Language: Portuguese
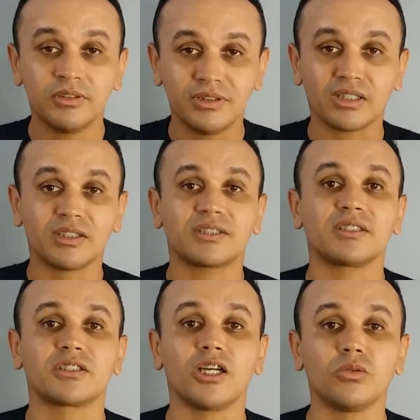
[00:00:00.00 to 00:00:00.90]
na
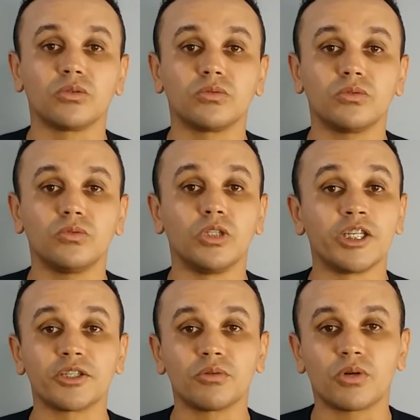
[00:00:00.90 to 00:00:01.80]
descrição o, o
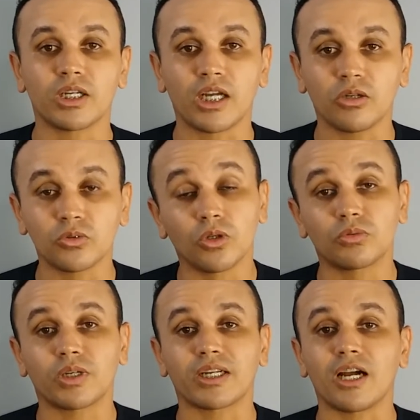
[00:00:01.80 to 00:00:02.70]
link do canal, do
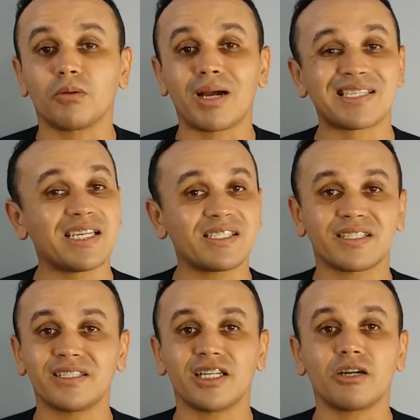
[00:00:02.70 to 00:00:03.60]
outro canal, mas esse
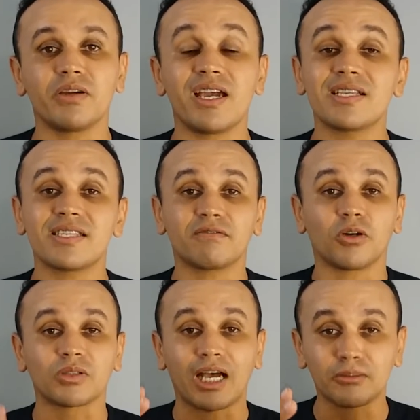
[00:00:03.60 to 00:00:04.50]
aqui não, esse é
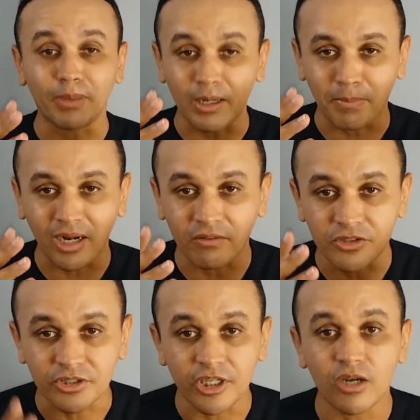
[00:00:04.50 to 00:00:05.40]
voltado para a palavra
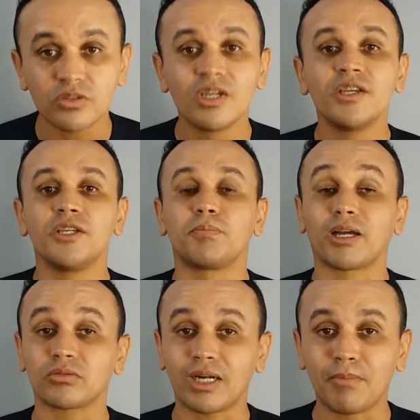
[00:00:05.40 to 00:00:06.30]
de Deus e
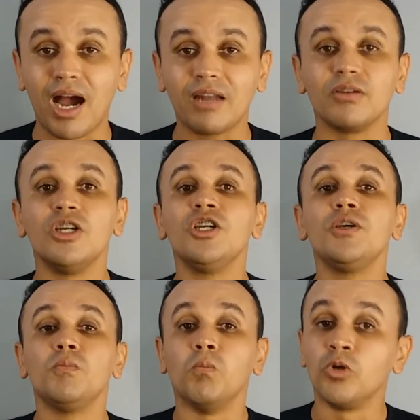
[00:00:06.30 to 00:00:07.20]
para o trabalho.
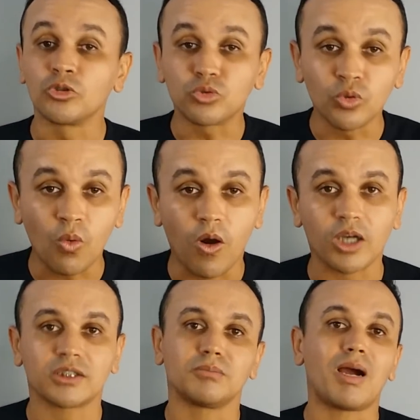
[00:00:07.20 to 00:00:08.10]
Muitos não
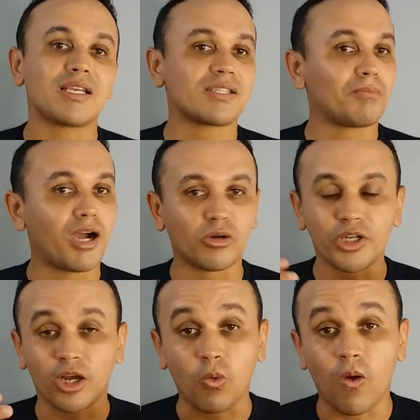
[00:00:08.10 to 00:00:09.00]
gostam, mas a
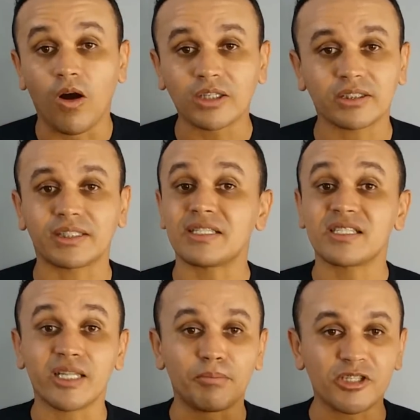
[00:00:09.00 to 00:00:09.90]
maioria gosta, tem
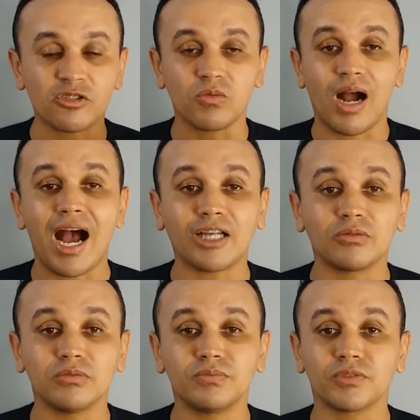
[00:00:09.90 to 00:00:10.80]
sido
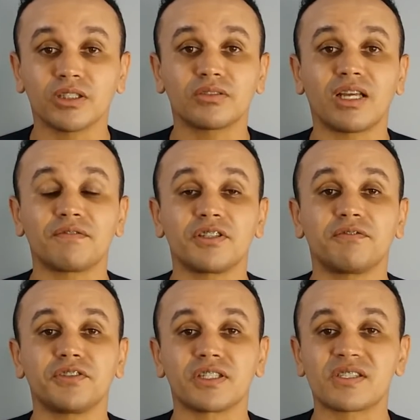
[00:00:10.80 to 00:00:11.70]
abençoado, tanto na vida
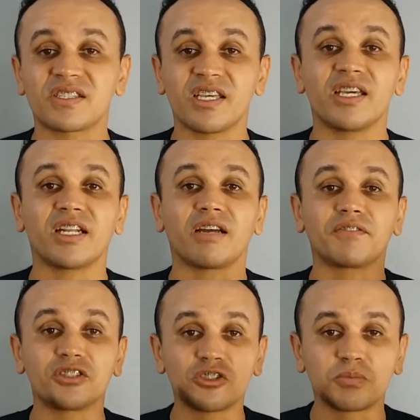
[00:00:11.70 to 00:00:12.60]
financeira, na
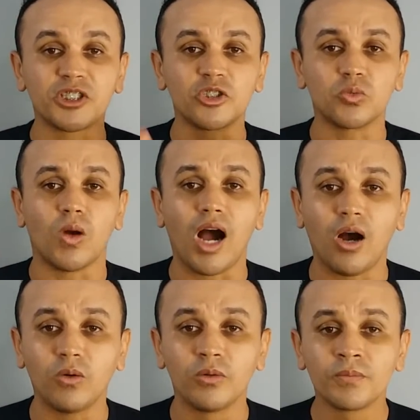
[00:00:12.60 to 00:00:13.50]
vida
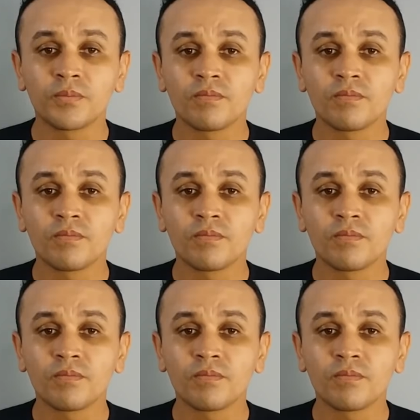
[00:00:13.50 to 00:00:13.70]
espiritual.